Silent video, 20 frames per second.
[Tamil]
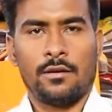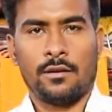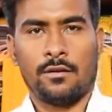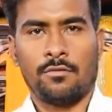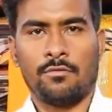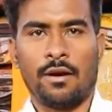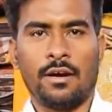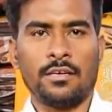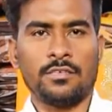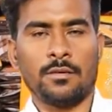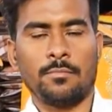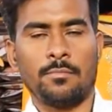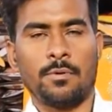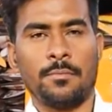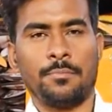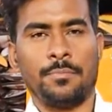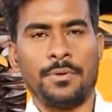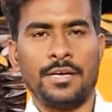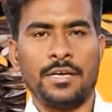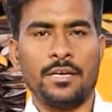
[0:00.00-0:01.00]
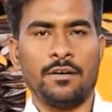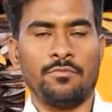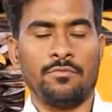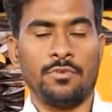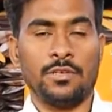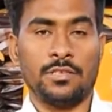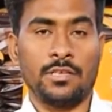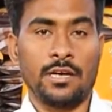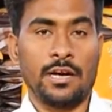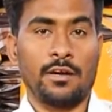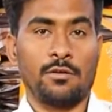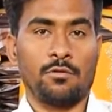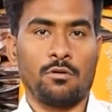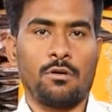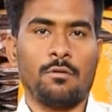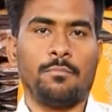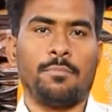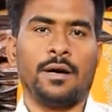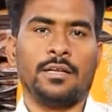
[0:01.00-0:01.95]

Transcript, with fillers: நீங்கள் வாட்ஸ்அப்பில் பிடிஎஃப் வித் ரேட்டோட